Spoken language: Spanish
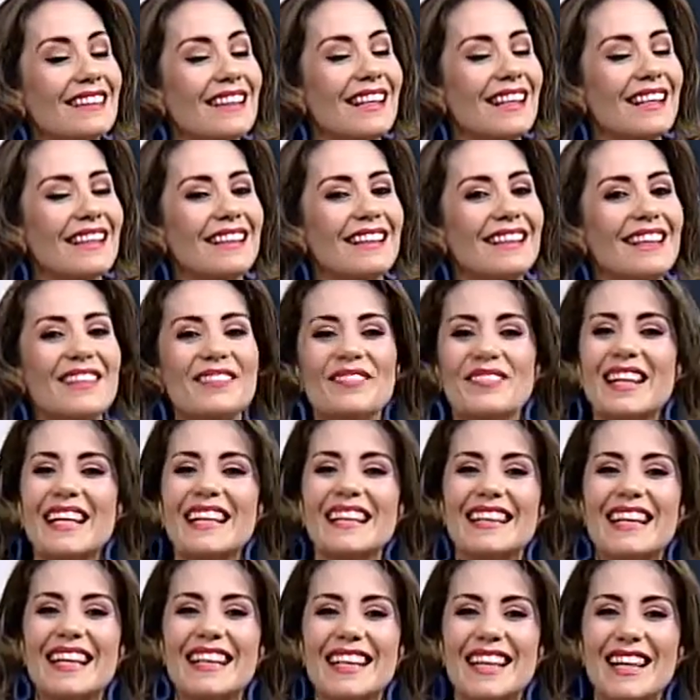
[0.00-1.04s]
excelente
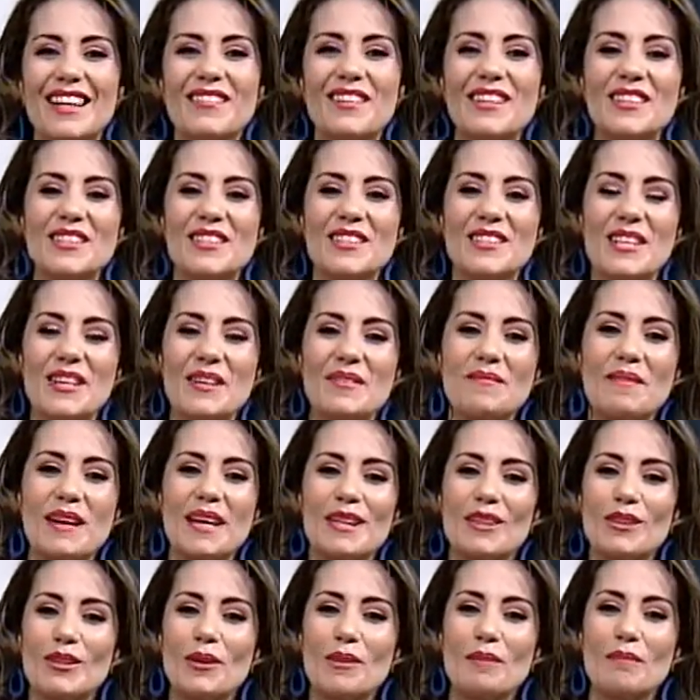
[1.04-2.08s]
ambiente aquí en nuestro
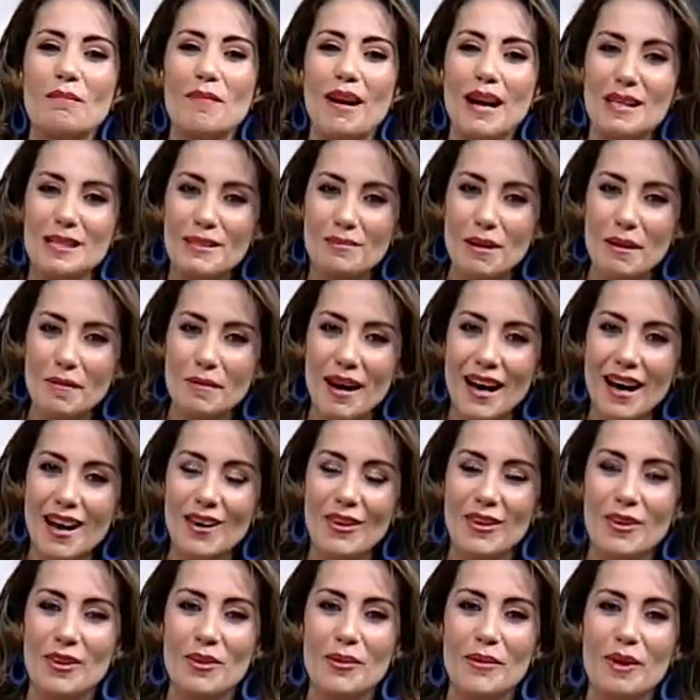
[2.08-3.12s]
segmento Más Mamá,
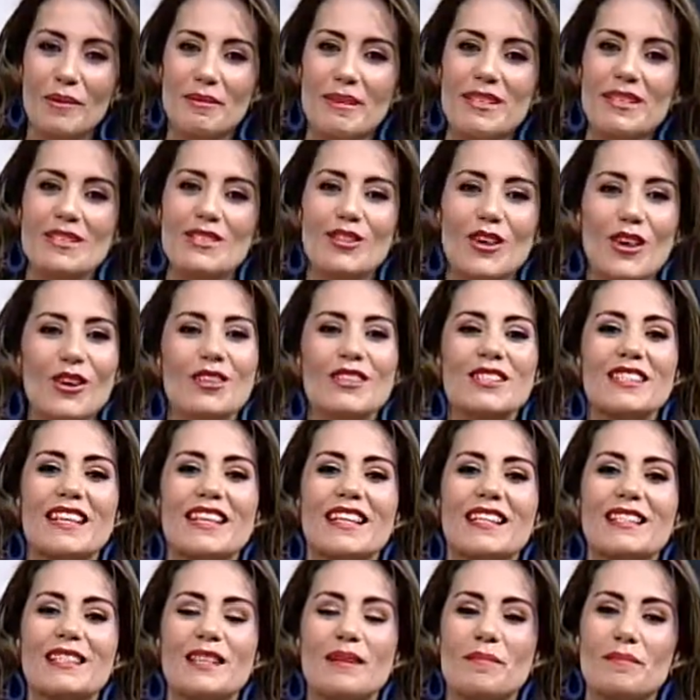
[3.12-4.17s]
hoy jueves 12
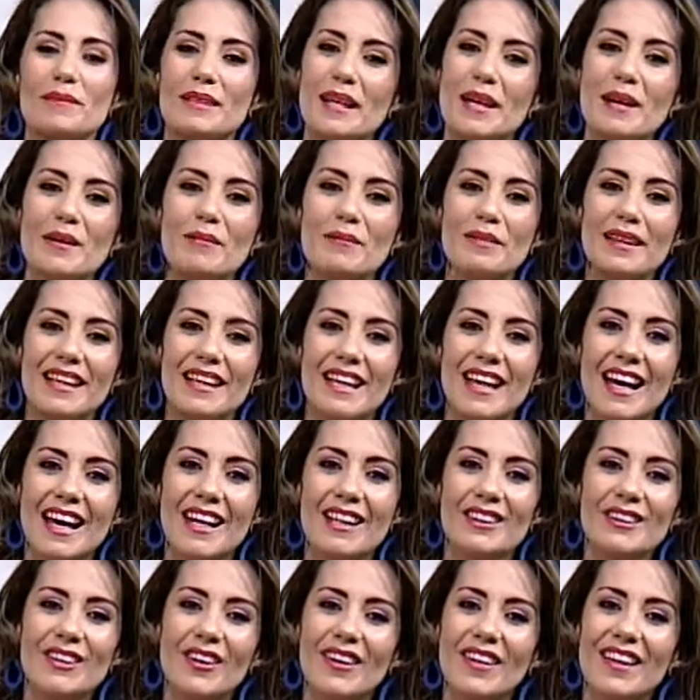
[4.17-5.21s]
de septiembre
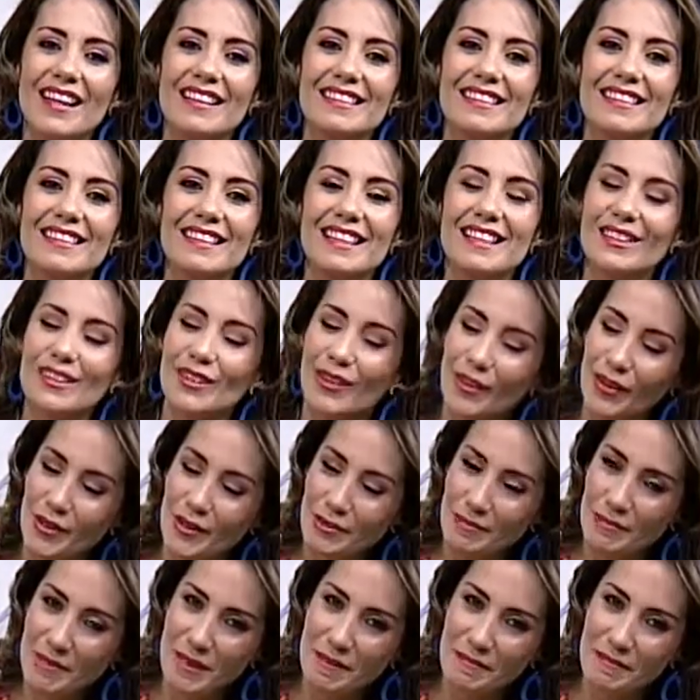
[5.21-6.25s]
todas y todos
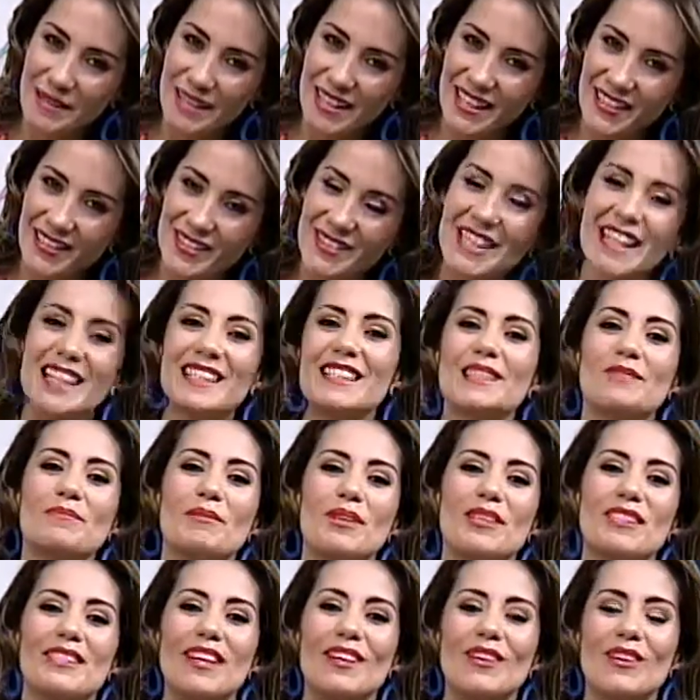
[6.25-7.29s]
bienvenidos. Gracias por
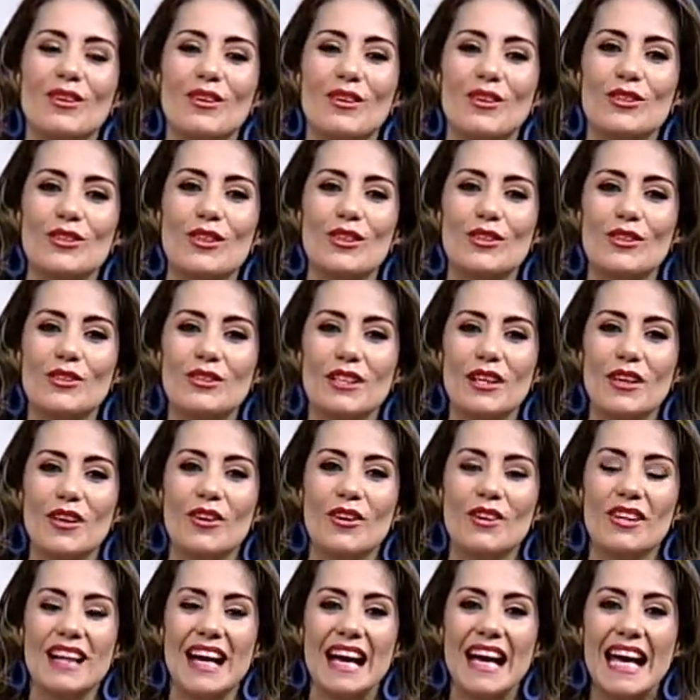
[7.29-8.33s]
estar con nosotros en
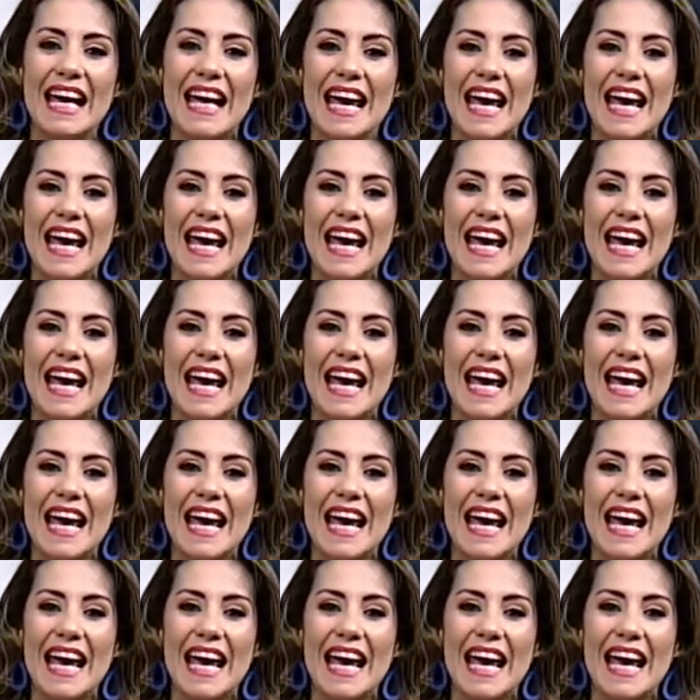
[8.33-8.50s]
otra